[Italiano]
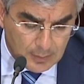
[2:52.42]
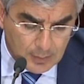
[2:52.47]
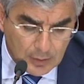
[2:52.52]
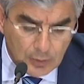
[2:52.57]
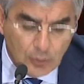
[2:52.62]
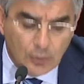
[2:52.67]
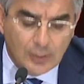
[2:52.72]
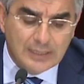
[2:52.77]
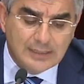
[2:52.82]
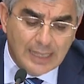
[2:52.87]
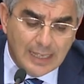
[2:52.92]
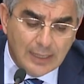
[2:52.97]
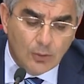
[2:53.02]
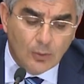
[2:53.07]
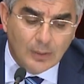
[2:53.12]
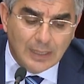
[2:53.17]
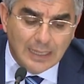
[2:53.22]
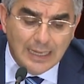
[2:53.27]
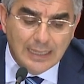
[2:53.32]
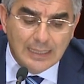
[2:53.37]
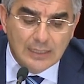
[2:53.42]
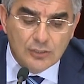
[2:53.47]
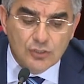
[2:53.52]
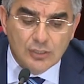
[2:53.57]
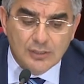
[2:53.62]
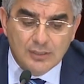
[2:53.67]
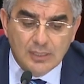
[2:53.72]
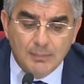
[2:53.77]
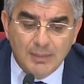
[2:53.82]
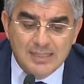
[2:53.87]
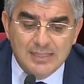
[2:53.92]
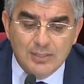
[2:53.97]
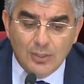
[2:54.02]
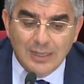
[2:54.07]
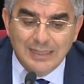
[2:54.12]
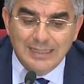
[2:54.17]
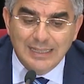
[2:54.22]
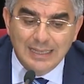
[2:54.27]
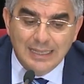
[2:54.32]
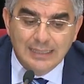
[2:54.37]
Io ritengo che la
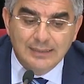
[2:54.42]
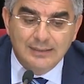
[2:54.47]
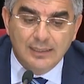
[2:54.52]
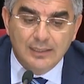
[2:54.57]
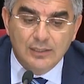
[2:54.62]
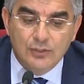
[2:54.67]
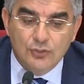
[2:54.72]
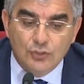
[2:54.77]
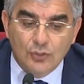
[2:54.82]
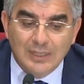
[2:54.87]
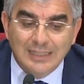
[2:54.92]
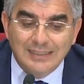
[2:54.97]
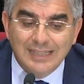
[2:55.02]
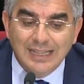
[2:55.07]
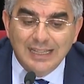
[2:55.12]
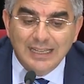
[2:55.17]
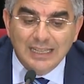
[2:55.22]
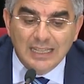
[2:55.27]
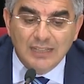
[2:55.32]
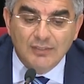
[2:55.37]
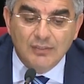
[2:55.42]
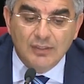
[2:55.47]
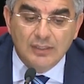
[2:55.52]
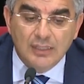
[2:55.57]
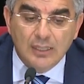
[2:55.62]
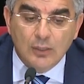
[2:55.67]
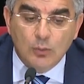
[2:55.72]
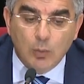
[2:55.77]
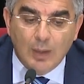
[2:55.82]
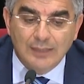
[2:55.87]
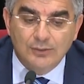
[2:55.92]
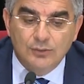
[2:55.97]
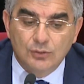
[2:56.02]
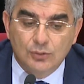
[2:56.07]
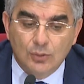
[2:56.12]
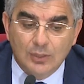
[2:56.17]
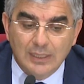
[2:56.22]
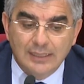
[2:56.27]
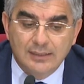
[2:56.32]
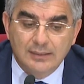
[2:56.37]
legittimazione dell'ente regione derivi di
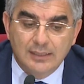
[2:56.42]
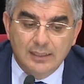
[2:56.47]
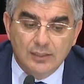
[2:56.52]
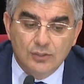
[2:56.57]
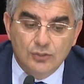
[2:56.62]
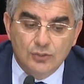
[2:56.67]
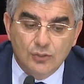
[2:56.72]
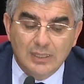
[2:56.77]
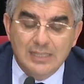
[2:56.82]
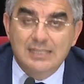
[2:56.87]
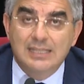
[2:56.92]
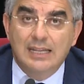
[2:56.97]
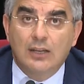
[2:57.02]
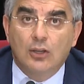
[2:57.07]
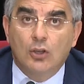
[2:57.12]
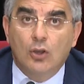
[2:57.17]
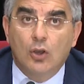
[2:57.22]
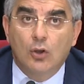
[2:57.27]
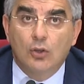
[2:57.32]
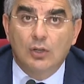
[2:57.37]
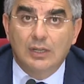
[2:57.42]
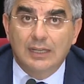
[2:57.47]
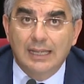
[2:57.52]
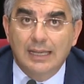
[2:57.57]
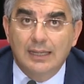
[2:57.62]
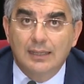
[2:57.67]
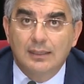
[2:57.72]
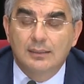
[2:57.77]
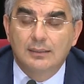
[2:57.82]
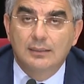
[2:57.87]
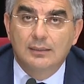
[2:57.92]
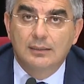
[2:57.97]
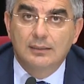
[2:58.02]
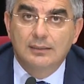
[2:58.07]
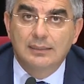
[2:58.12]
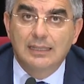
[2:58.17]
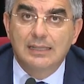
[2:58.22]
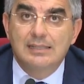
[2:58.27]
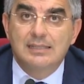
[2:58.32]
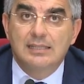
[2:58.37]
quanto l'ente regione si accorga
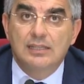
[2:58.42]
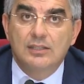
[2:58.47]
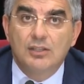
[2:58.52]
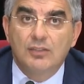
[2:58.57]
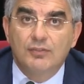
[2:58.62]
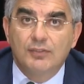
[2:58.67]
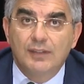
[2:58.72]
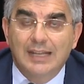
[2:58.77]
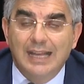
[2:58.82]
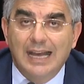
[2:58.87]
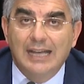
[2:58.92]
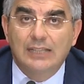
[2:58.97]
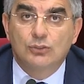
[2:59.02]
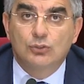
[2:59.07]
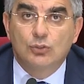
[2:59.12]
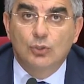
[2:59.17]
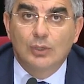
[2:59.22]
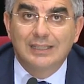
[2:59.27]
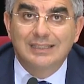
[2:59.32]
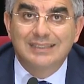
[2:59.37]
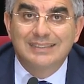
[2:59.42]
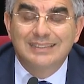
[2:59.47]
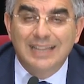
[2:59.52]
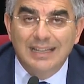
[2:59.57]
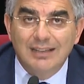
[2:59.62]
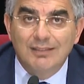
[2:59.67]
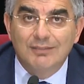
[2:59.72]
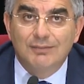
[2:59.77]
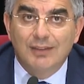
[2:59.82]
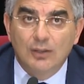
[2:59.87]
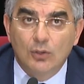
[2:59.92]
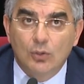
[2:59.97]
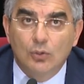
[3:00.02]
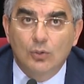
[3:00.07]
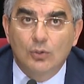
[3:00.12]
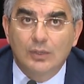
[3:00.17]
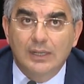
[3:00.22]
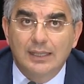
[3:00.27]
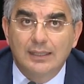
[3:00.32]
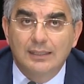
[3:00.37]
del significato e del
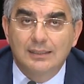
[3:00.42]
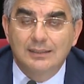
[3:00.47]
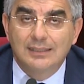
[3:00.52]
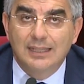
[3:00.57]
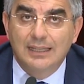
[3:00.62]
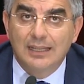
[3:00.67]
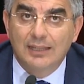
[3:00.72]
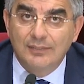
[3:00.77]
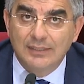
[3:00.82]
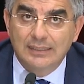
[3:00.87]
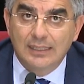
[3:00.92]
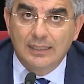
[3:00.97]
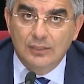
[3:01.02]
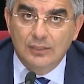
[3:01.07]
valore della vita